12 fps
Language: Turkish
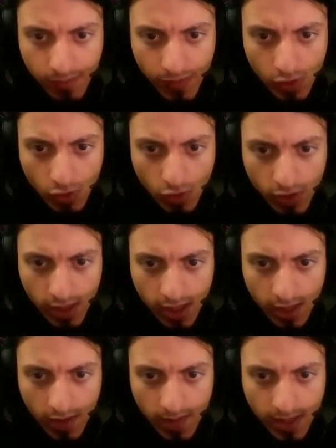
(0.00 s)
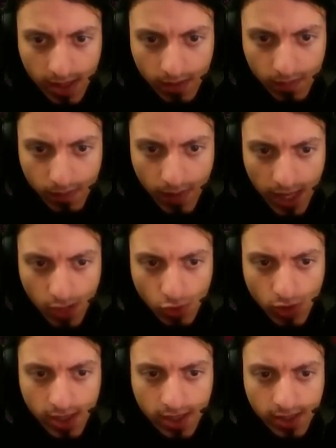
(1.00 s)
Yoldan devam edelim. Belki
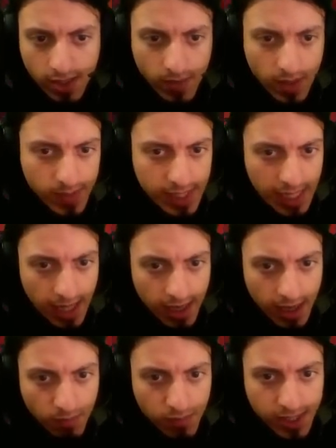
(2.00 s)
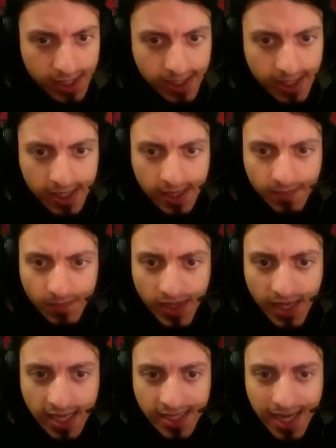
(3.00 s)
yol kenarında biri bir şeyler yapmıştır.
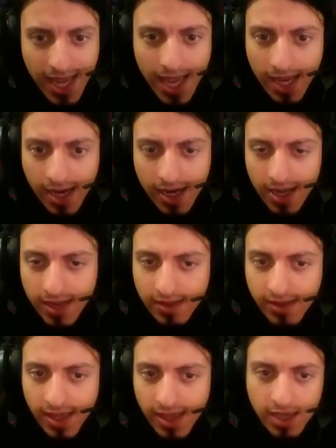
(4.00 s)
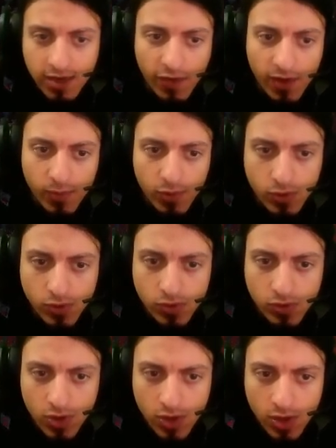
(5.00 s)
Gece karanlığında keşif yapıyoruz.
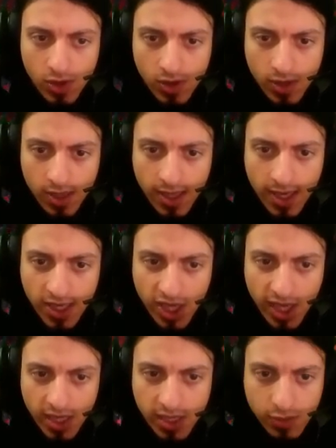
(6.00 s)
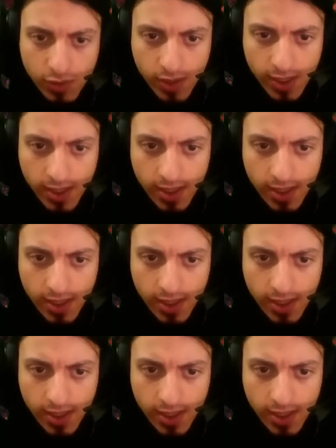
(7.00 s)
Gece keşfe.